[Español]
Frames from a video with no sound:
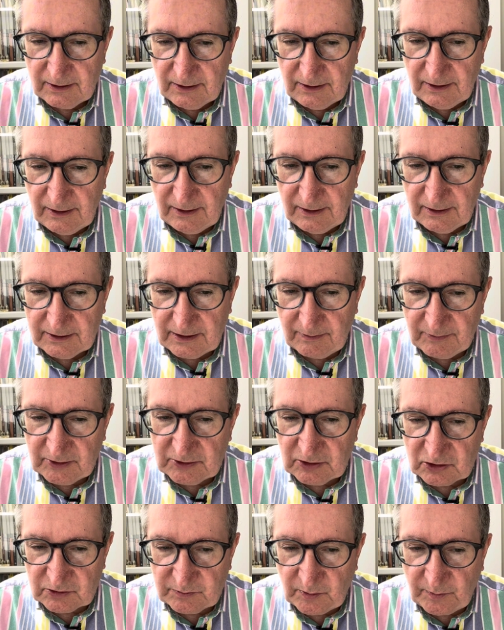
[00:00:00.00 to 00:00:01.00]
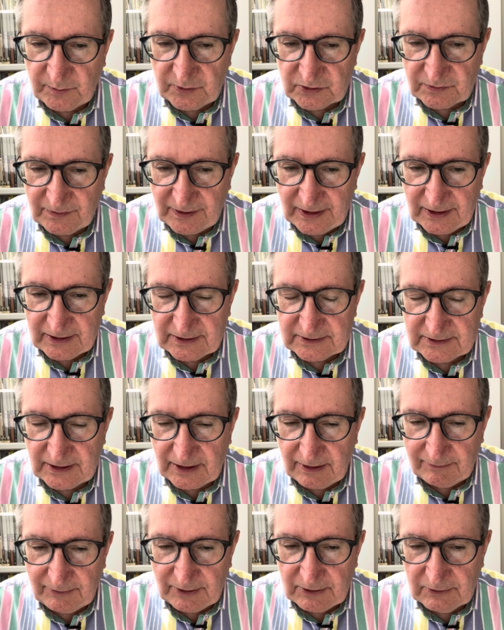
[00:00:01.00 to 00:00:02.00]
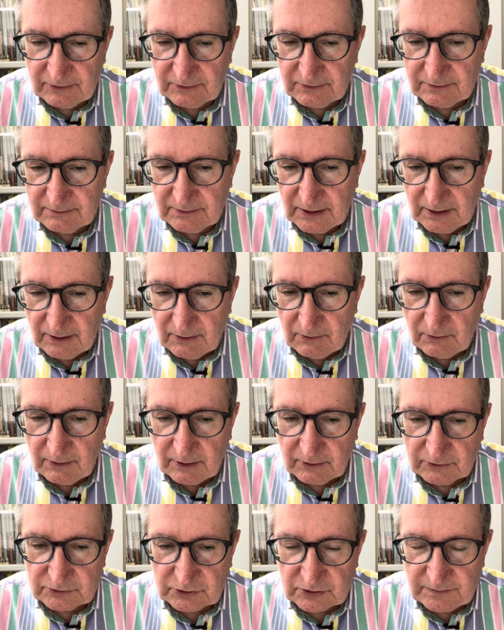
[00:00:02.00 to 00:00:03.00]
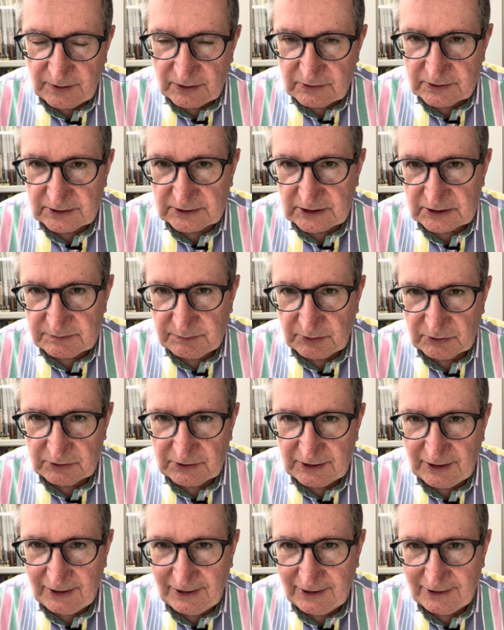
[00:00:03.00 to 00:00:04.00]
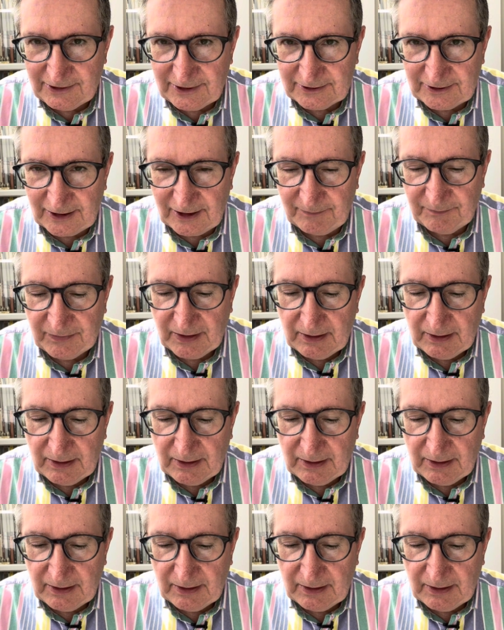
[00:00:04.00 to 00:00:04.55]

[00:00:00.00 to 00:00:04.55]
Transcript: eh, también de los propios viajes en avión o en otros medios de transporte, etc.